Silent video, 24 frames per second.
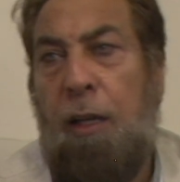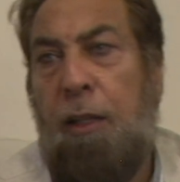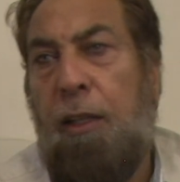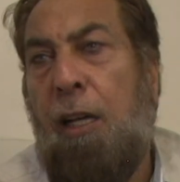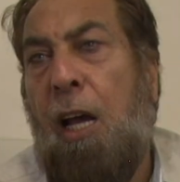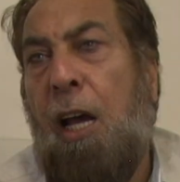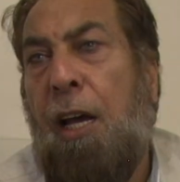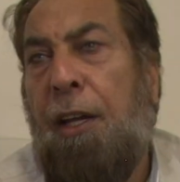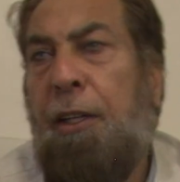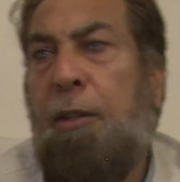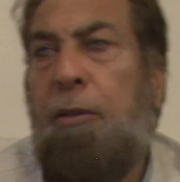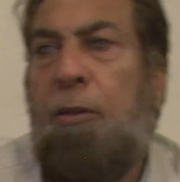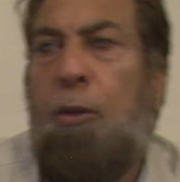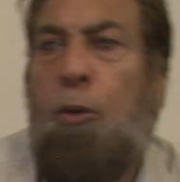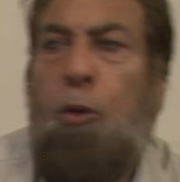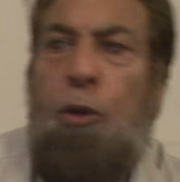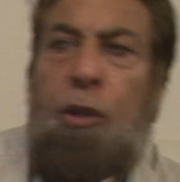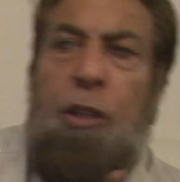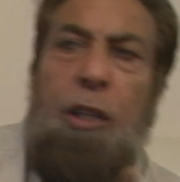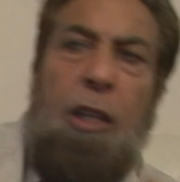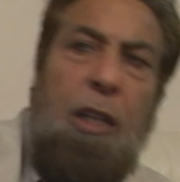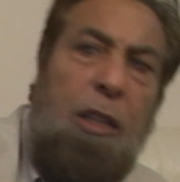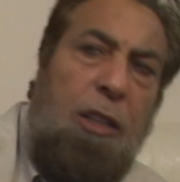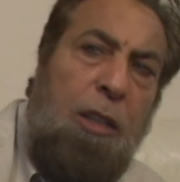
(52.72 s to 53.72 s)
يعني
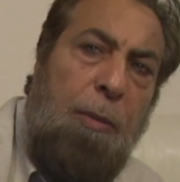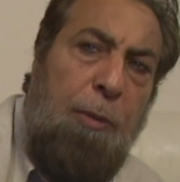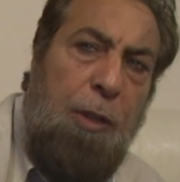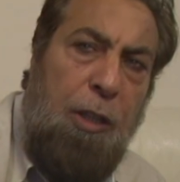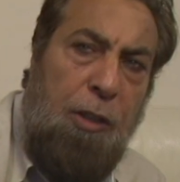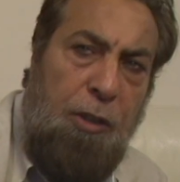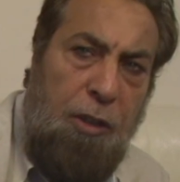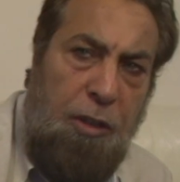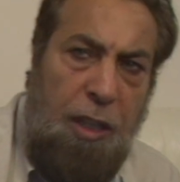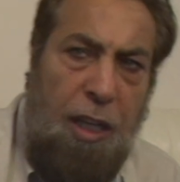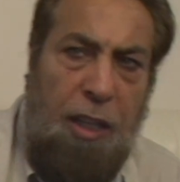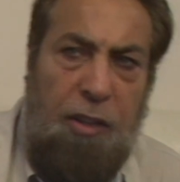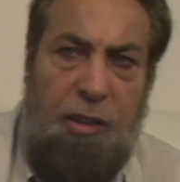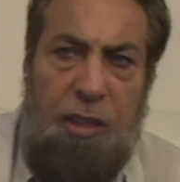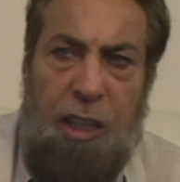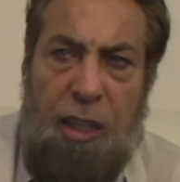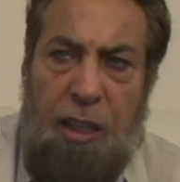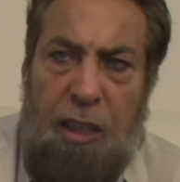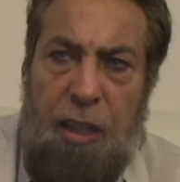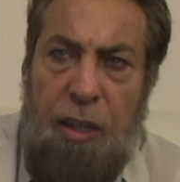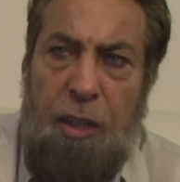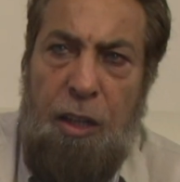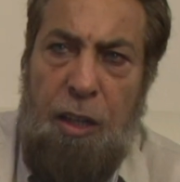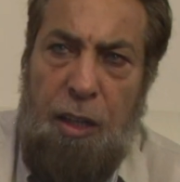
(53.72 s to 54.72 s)
رؤية جميلة جدا
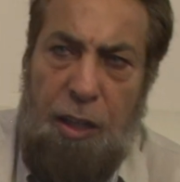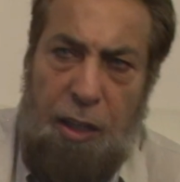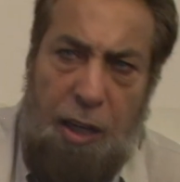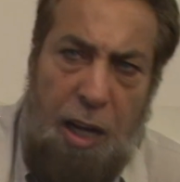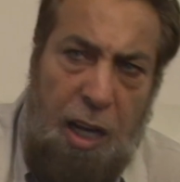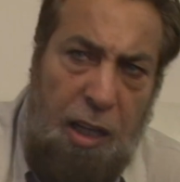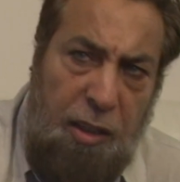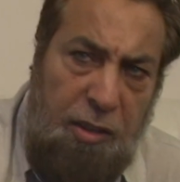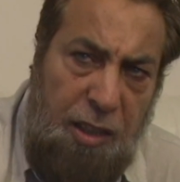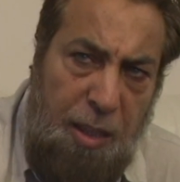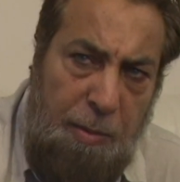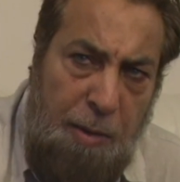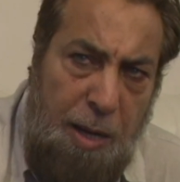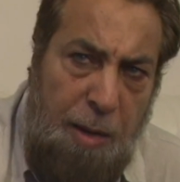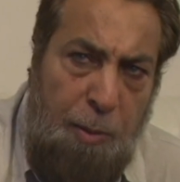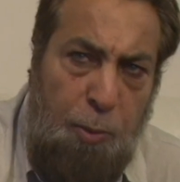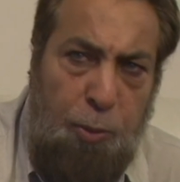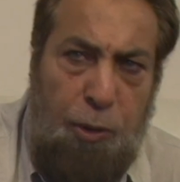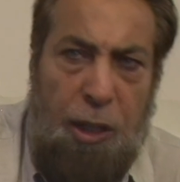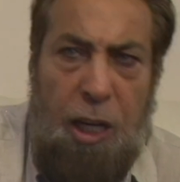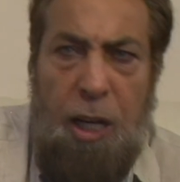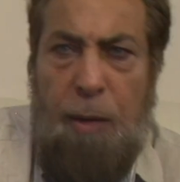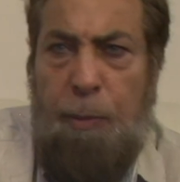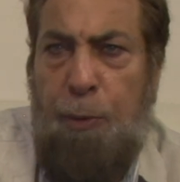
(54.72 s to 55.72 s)
هسه رأى السماء
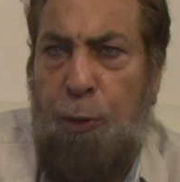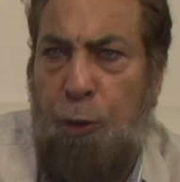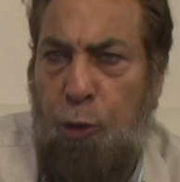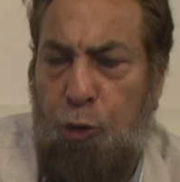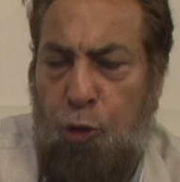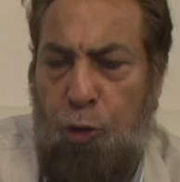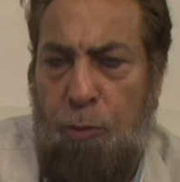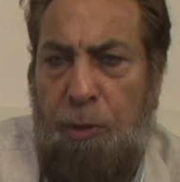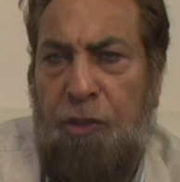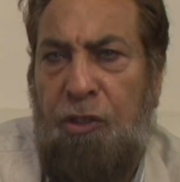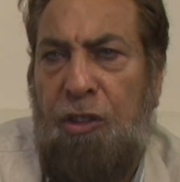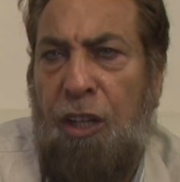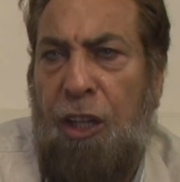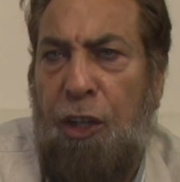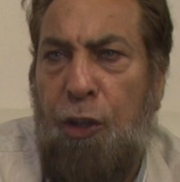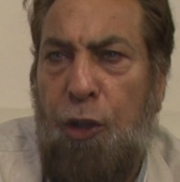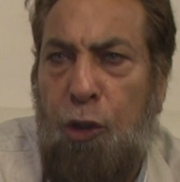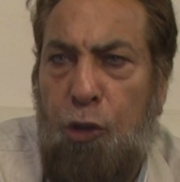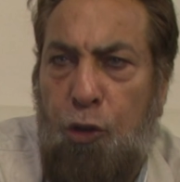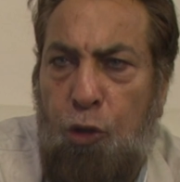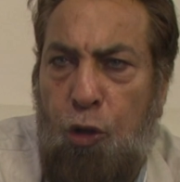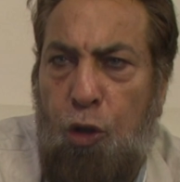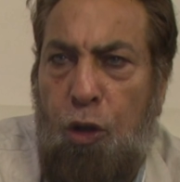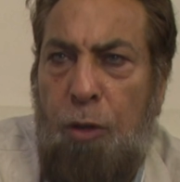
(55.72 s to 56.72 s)
ممتلئة بالنجوم هسه
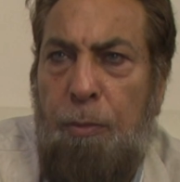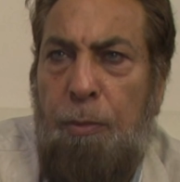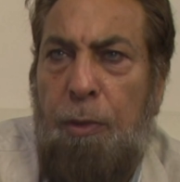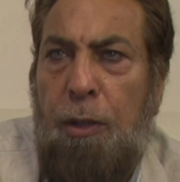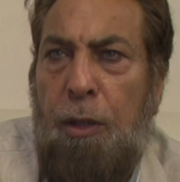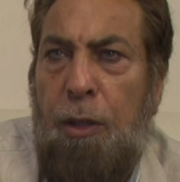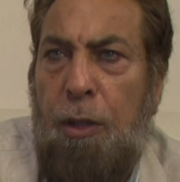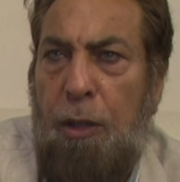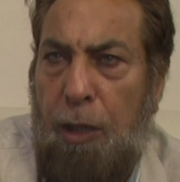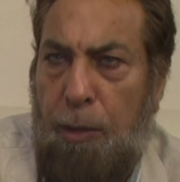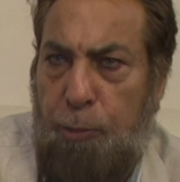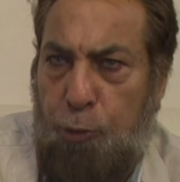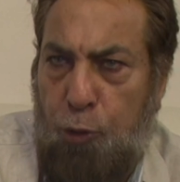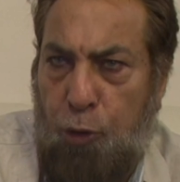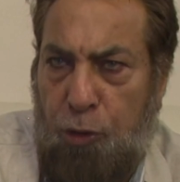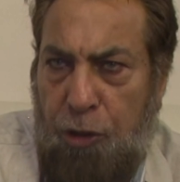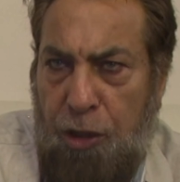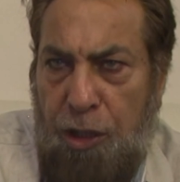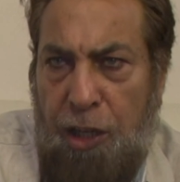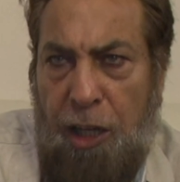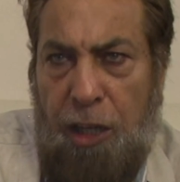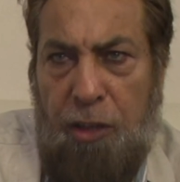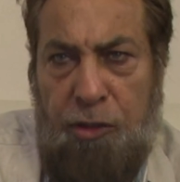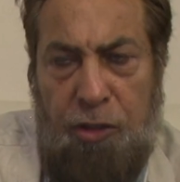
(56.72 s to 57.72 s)
النجوم بسورة
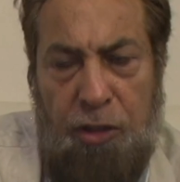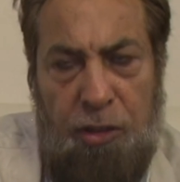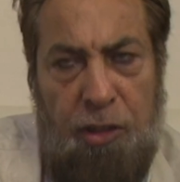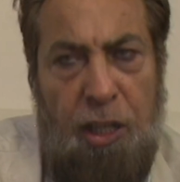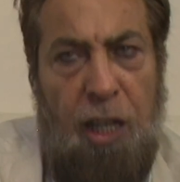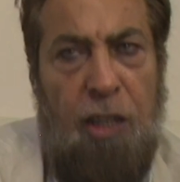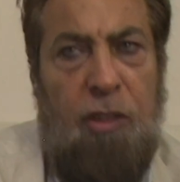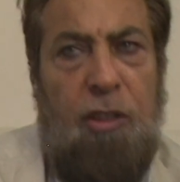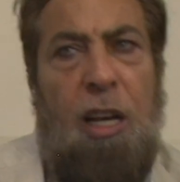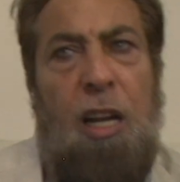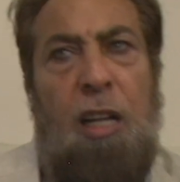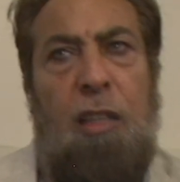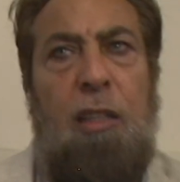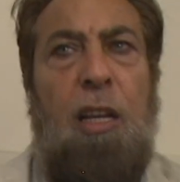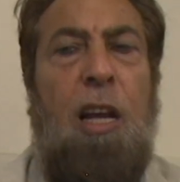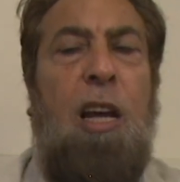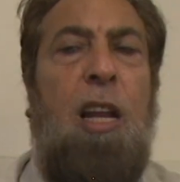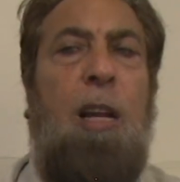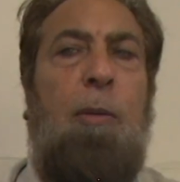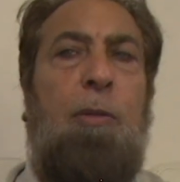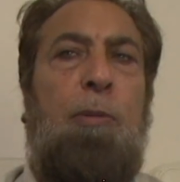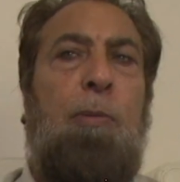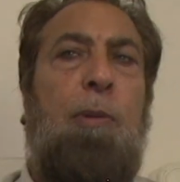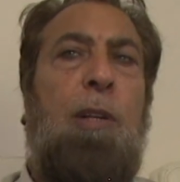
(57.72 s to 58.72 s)
النحل 16 قال
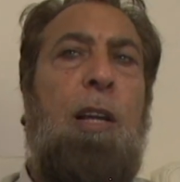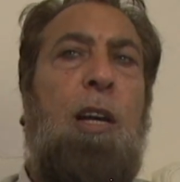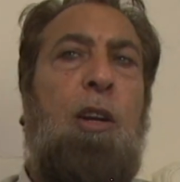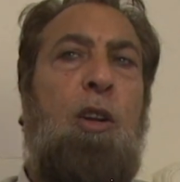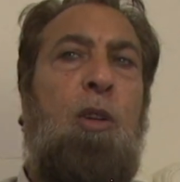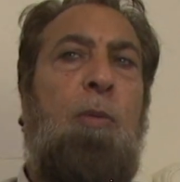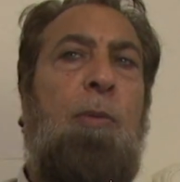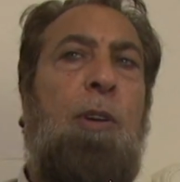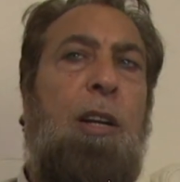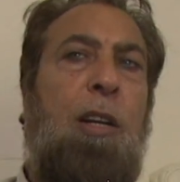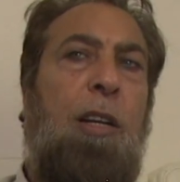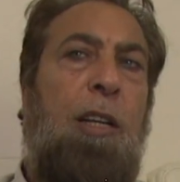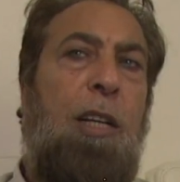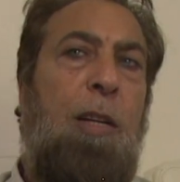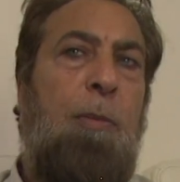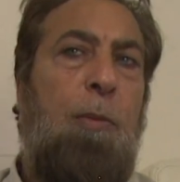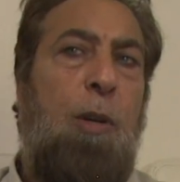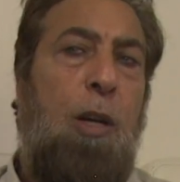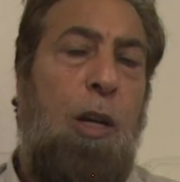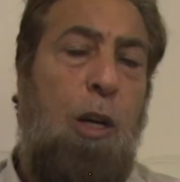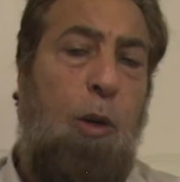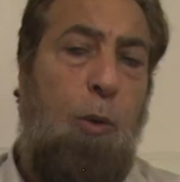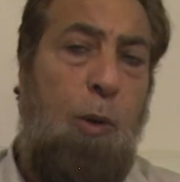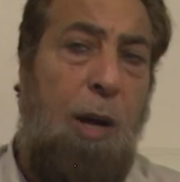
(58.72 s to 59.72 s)
تعالى بسم الله الرحمن الرحيم
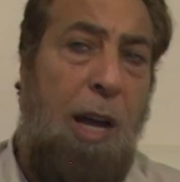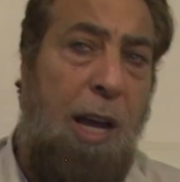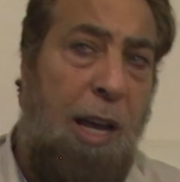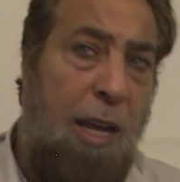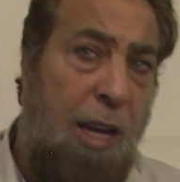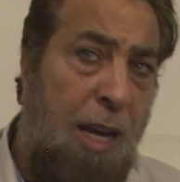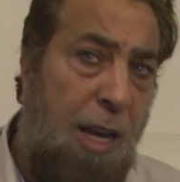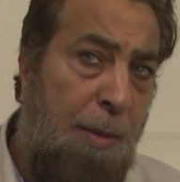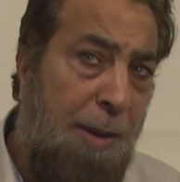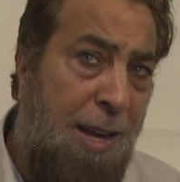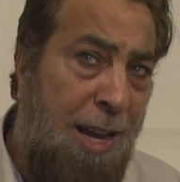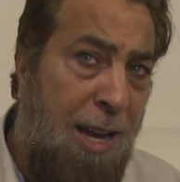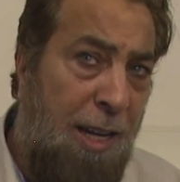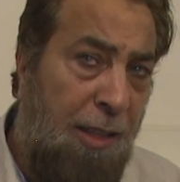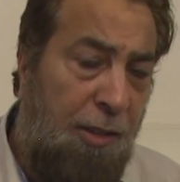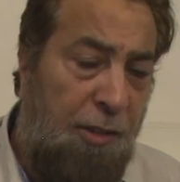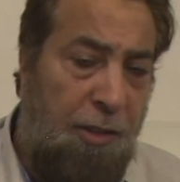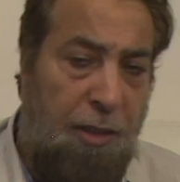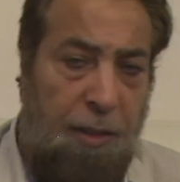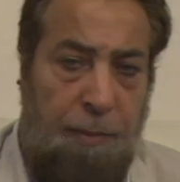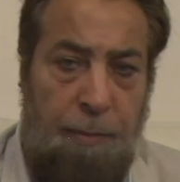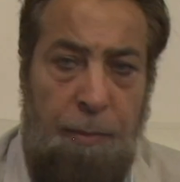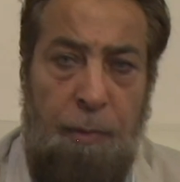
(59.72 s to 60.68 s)
وعلامات